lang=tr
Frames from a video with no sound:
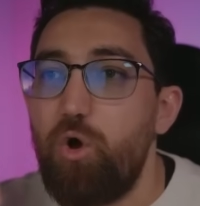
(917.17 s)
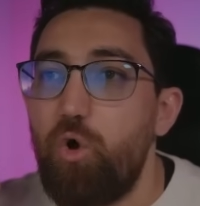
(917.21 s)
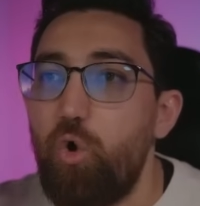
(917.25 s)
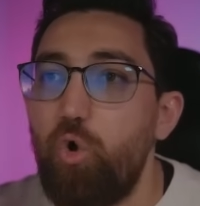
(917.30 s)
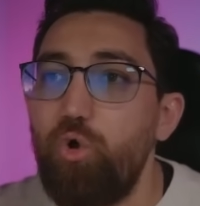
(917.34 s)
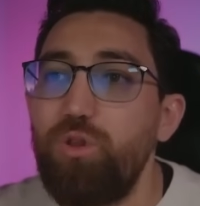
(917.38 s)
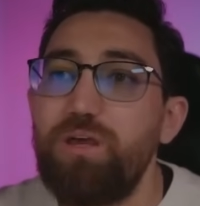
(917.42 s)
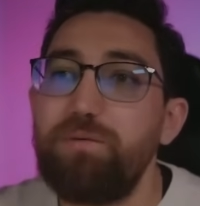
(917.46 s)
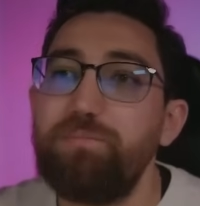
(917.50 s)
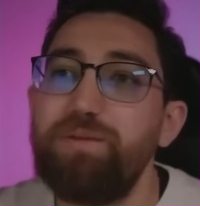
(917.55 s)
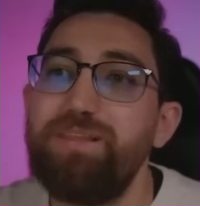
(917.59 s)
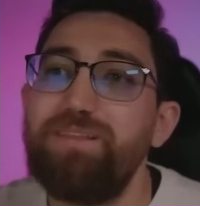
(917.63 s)

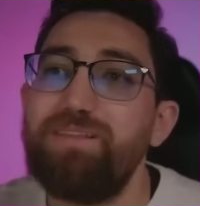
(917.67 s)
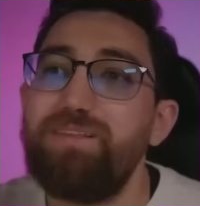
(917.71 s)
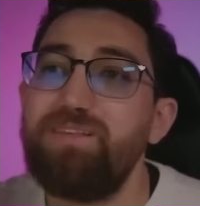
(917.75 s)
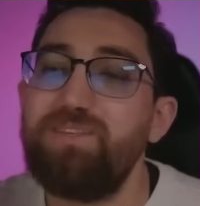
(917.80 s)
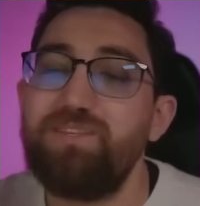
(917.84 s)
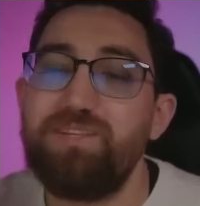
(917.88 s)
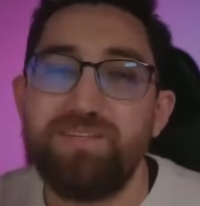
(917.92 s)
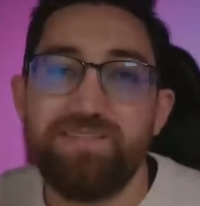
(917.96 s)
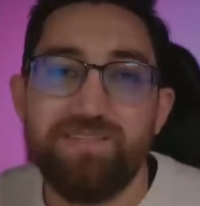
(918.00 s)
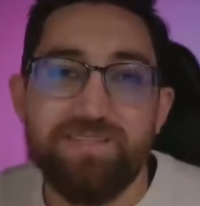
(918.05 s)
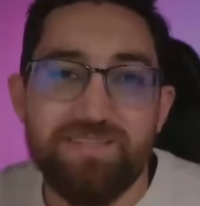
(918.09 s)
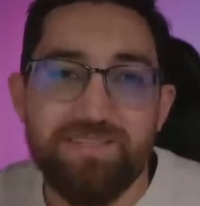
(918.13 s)

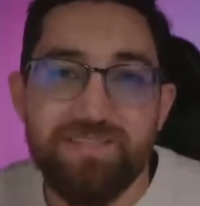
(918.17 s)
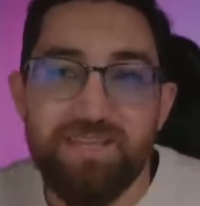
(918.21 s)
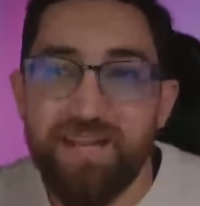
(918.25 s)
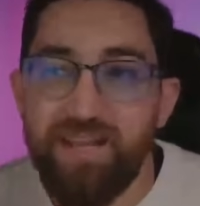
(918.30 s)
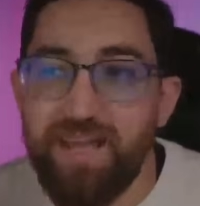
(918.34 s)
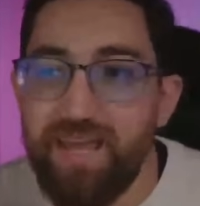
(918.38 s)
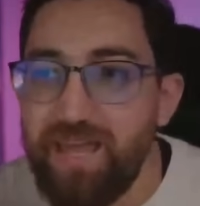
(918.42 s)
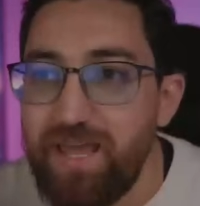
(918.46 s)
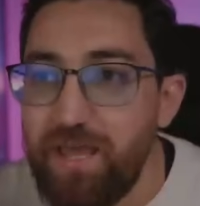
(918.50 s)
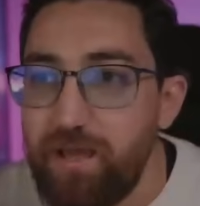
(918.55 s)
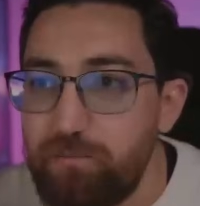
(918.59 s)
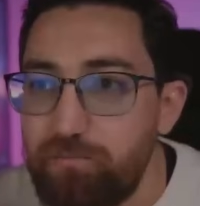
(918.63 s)
olabildiğince
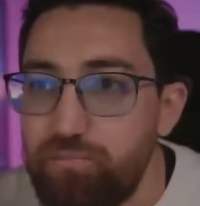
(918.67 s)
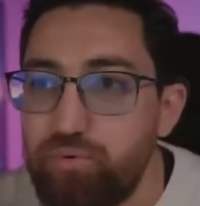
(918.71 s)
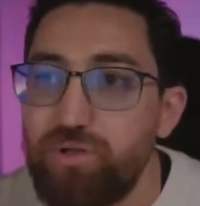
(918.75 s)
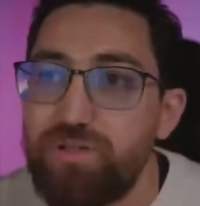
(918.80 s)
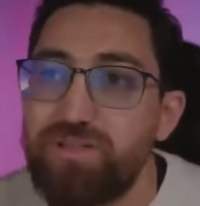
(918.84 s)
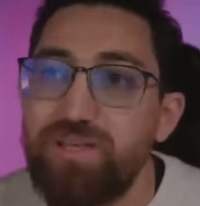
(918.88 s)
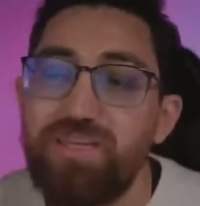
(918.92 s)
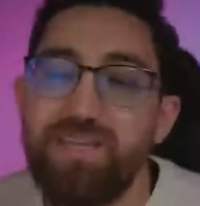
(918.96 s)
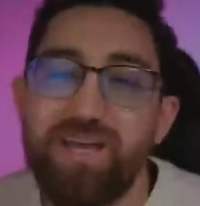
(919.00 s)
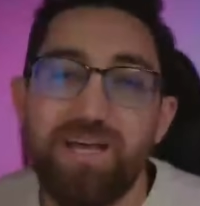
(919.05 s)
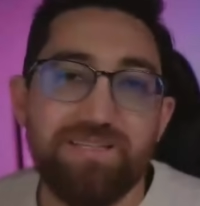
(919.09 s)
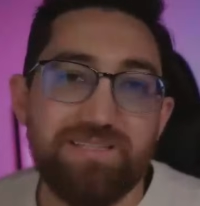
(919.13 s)
sizlere
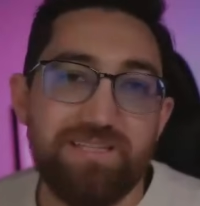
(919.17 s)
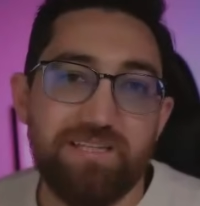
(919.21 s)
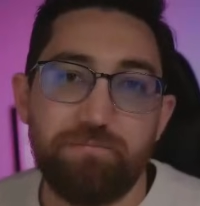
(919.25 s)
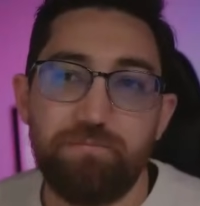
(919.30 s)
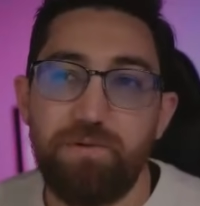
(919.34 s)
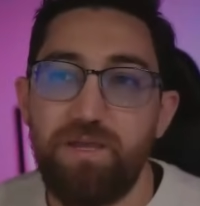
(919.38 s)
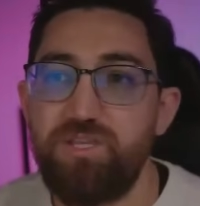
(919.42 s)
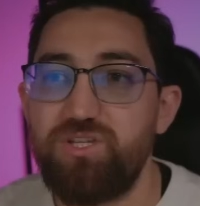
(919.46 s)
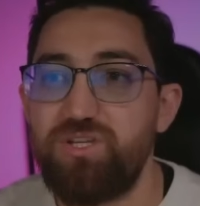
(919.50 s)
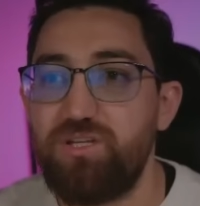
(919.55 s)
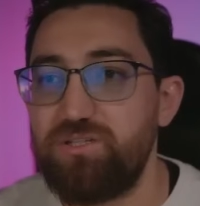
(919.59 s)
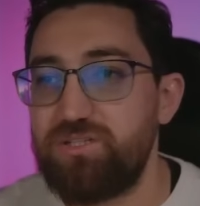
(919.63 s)
burada
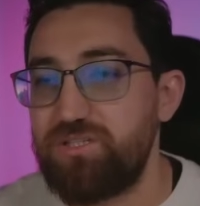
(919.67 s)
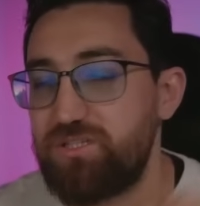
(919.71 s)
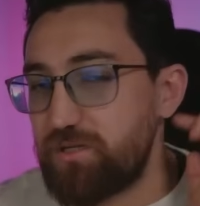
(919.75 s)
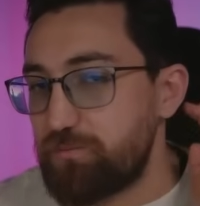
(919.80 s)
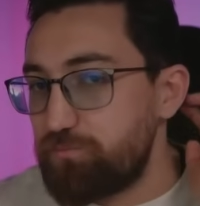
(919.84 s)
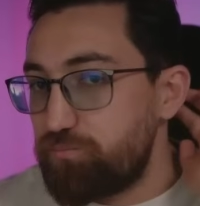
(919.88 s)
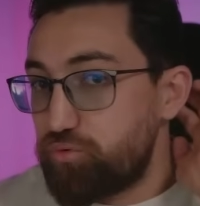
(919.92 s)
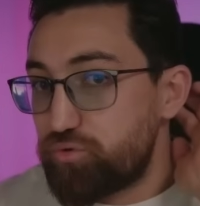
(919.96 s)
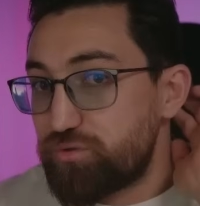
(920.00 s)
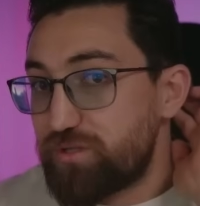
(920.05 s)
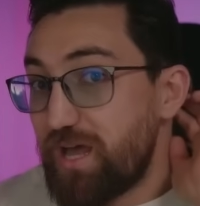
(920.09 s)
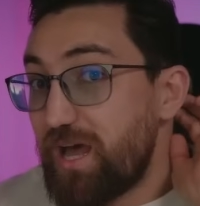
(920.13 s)
yansıtmaya çalıştık.
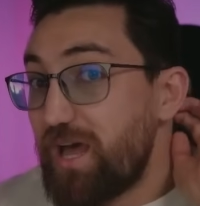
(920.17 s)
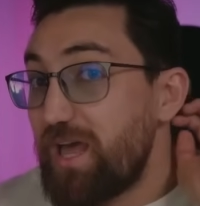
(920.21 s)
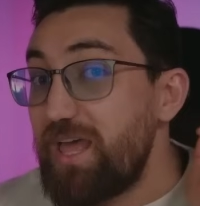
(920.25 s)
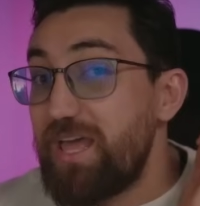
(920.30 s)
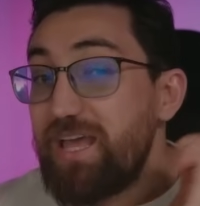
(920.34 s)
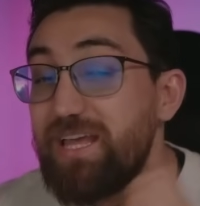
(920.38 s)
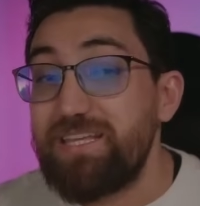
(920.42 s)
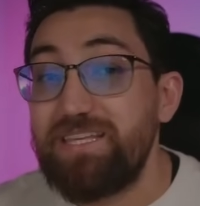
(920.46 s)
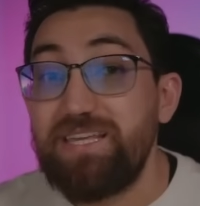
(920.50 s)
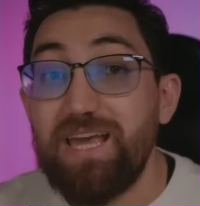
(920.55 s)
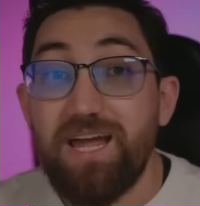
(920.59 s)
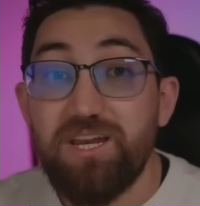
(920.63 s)
Burada
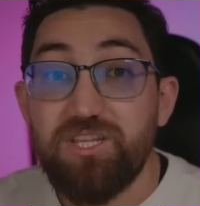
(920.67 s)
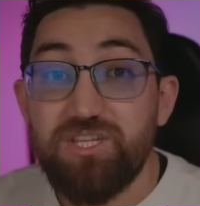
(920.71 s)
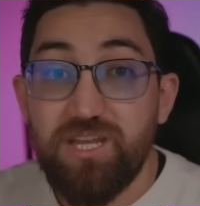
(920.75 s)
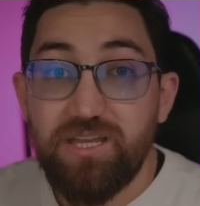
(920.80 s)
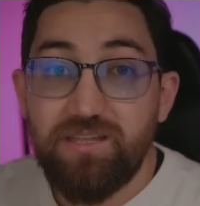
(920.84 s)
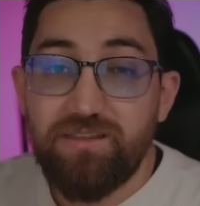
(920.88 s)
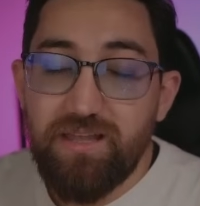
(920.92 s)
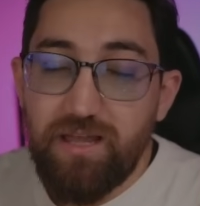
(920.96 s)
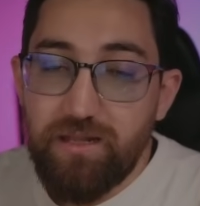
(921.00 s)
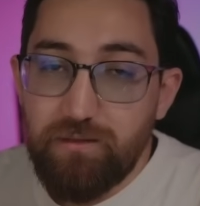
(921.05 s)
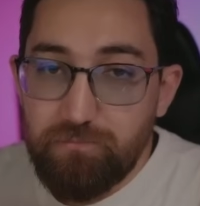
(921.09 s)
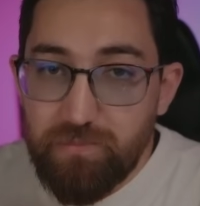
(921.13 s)

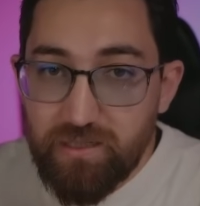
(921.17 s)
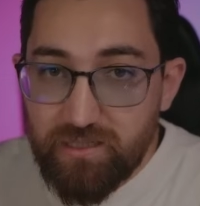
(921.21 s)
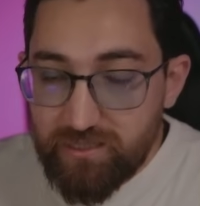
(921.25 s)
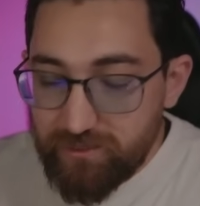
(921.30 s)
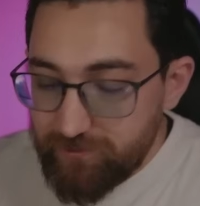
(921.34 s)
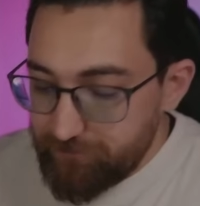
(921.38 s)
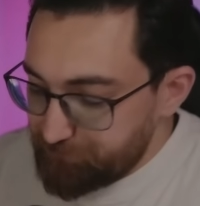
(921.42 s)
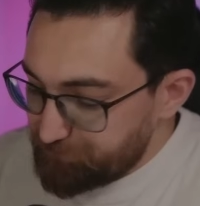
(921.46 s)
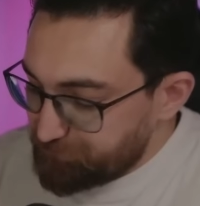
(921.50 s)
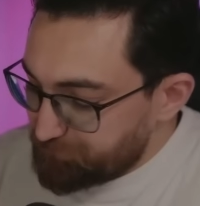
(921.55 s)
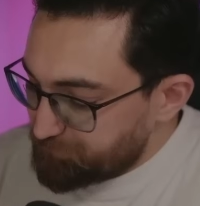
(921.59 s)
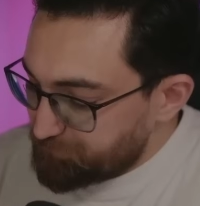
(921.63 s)
gerçekten bakın